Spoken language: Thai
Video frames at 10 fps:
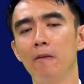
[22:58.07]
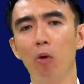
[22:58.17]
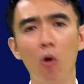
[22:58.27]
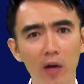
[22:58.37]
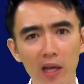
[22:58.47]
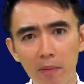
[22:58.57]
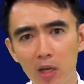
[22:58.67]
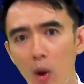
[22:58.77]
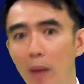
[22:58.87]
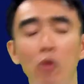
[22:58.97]
พระองค์เนี่ยมี
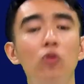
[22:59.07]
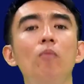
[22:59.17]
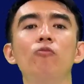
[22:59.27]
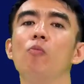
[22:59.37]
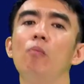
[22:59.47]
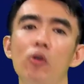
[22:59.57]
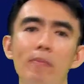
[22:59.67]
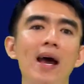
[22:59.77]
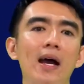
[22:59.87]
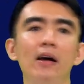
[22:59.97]
ความอุดมสมบูรณ์
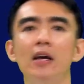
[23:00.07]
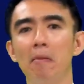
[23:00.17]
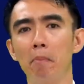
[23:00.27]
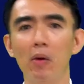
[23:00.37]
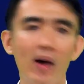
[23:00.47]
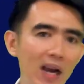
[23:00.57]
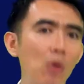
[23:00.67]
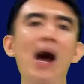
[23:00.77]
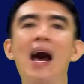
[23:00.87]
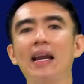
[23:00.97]
มากไม่ว่าเรา
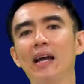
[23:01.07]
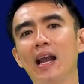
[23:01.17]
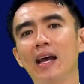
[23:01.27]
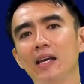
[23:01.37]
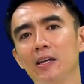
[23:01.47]
ขาดอะไร